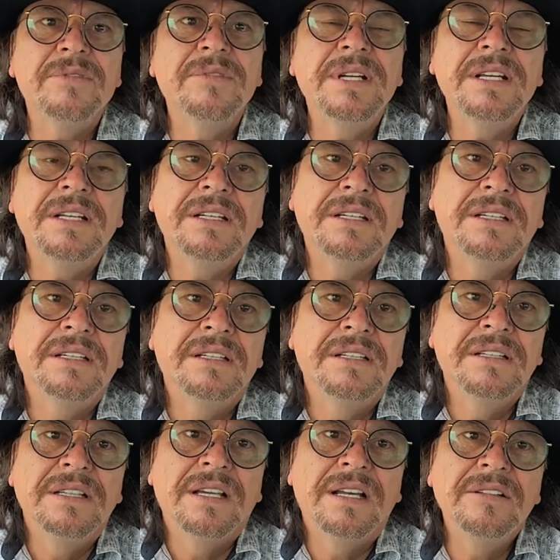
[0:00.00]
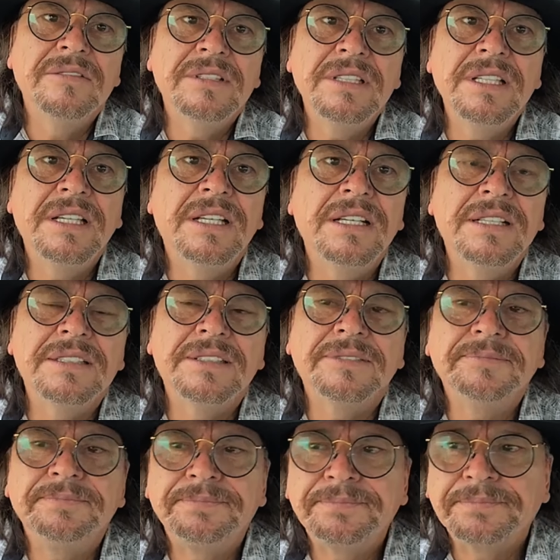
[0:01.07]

pobre, a los indígenas.